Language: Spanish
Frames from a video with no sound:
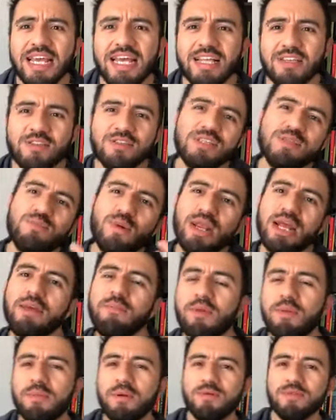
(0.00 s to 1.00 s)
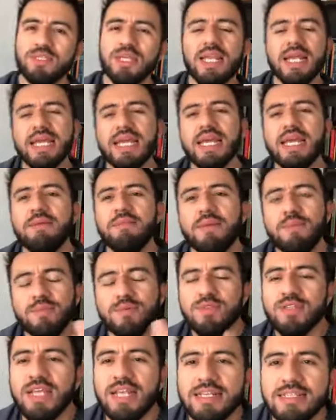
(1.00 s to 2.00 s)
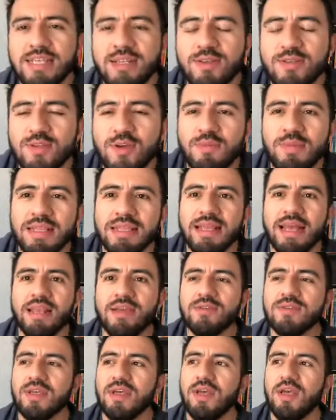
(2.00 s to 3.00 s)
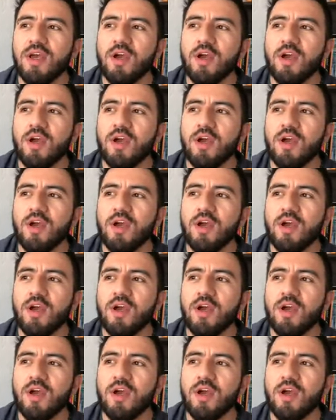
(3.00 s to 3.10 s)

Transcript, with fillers: Entonces, por ejemplo, me gustaría que aquí me pusieras en los comentarios